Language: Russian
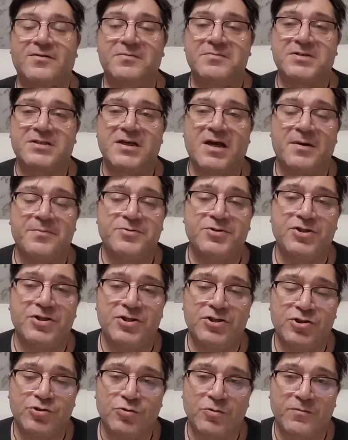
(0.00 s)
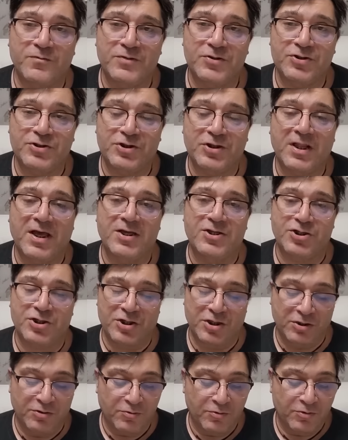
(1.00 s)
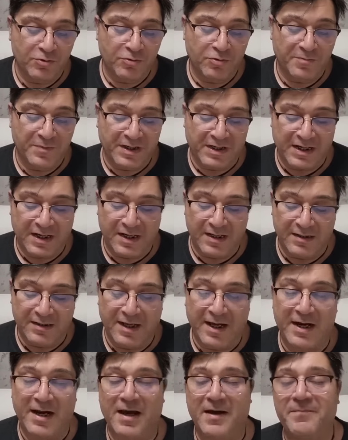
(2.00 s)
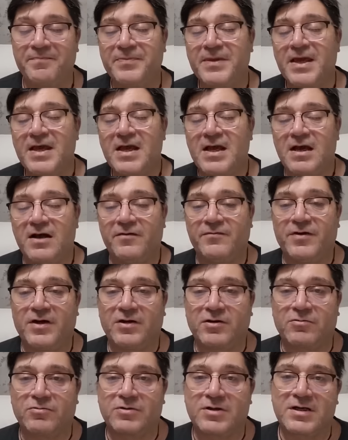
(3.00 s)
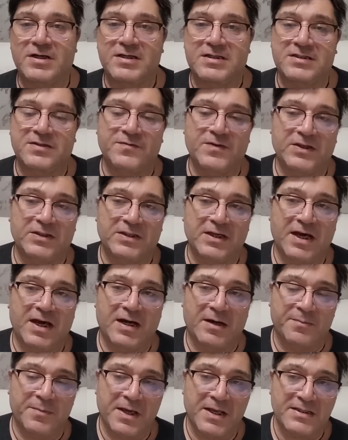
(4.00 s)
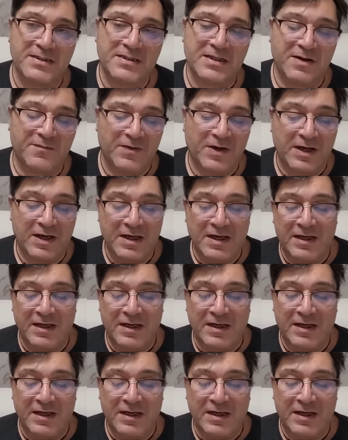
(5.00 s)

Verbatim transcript: вам сообщить, что вышел очередной номер календаря «Вокруг света армянского»